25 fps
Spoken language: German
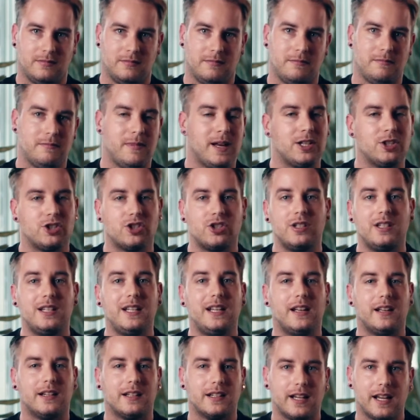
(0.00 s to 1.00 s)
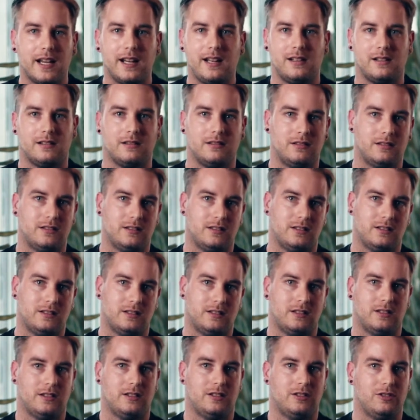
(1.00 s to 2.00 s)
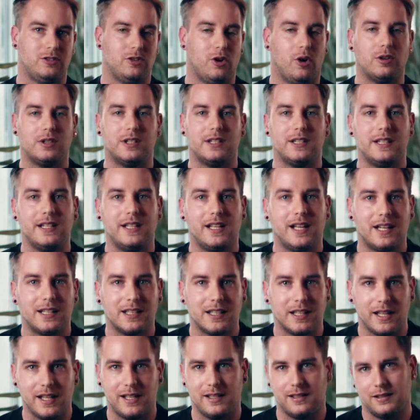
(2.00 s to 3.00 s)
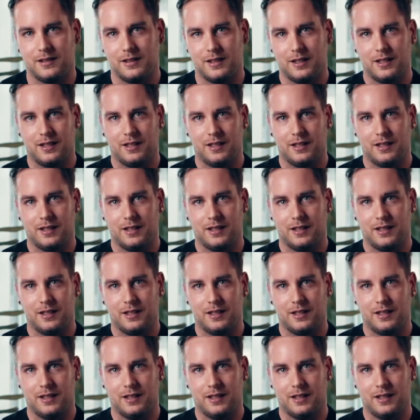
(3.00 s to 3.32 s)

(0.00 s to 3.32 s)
Menschen, die gern grillen. Leute, die gern grillen.